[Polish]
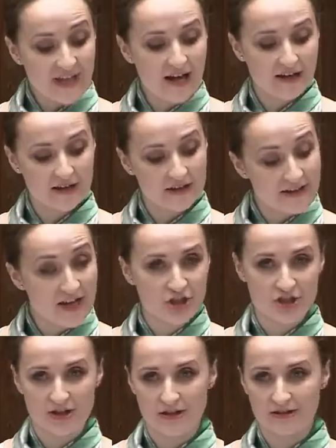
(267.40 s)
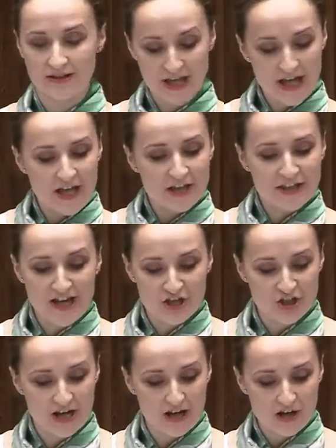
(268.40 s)
Tak, nasza.
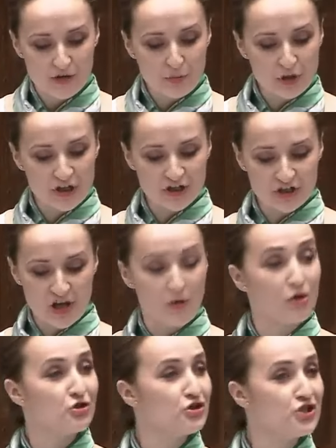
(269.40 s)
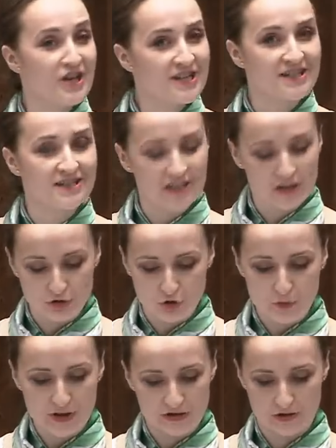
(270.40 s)
Nasza, bo jej ciało nie jest
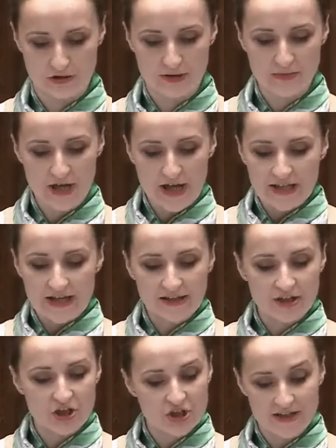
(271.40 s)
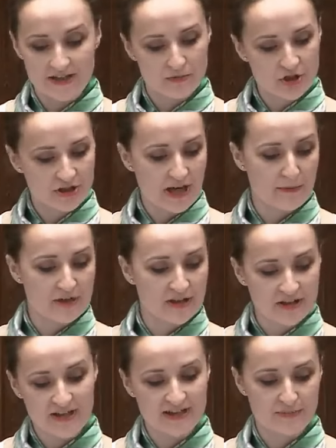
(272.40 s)
inkubatorem, jak też czasem czytamy na
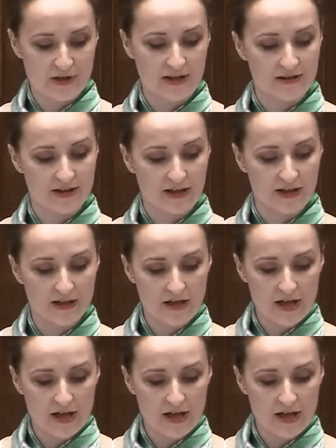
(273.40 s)
transparentach,